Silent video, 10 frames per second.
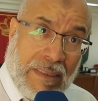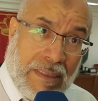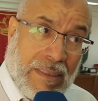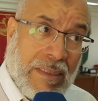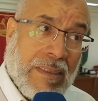
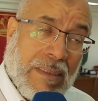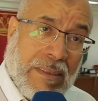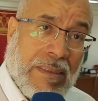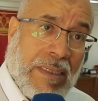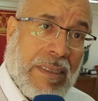
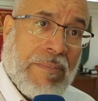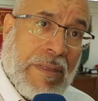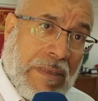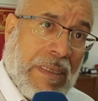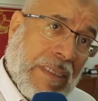
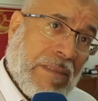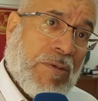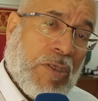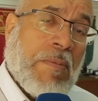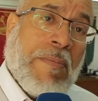آه،
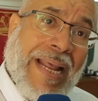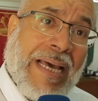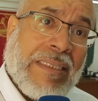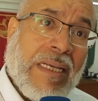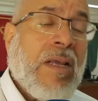تتمشي بمن
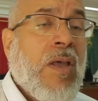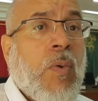حضر